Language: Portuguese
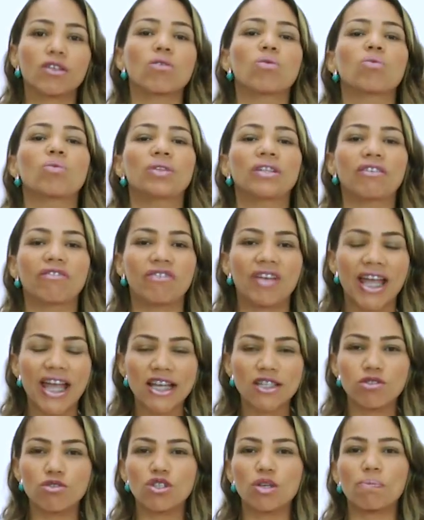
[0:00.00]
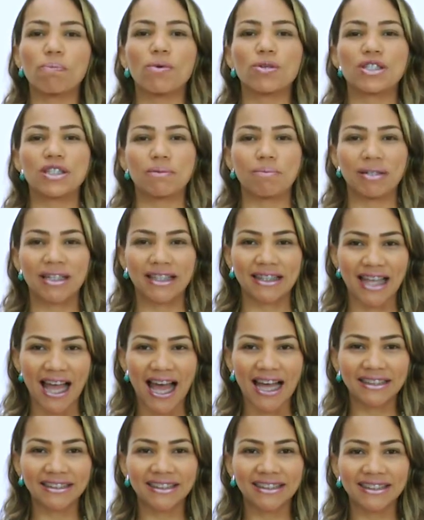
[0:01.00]
um universo de
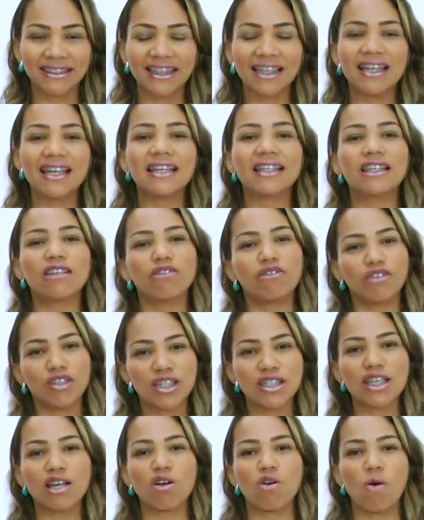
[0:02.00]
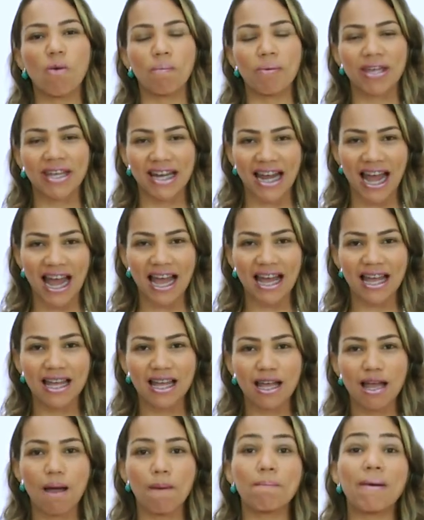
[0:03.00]
possibilidades que visa cooperar
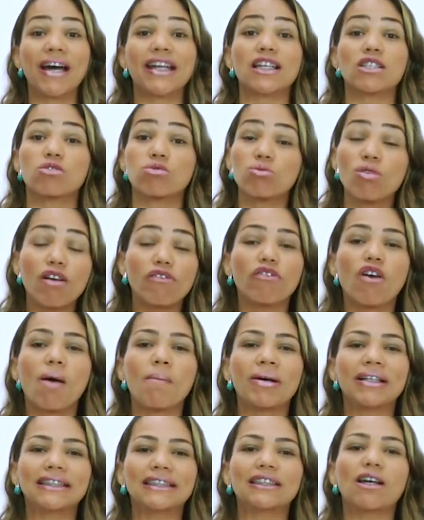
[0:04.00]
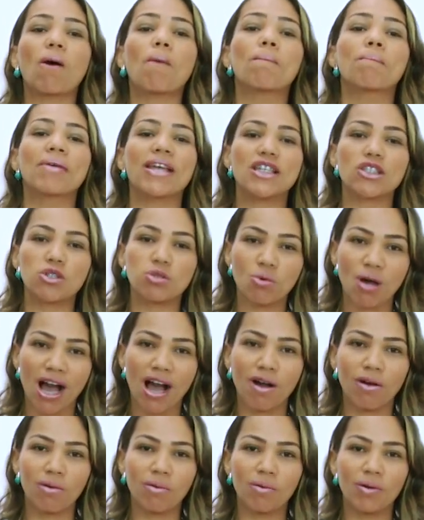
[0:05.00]
para a sua formação
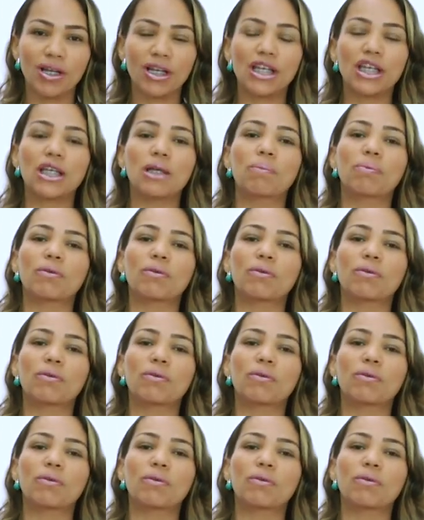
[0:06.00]
pessoal e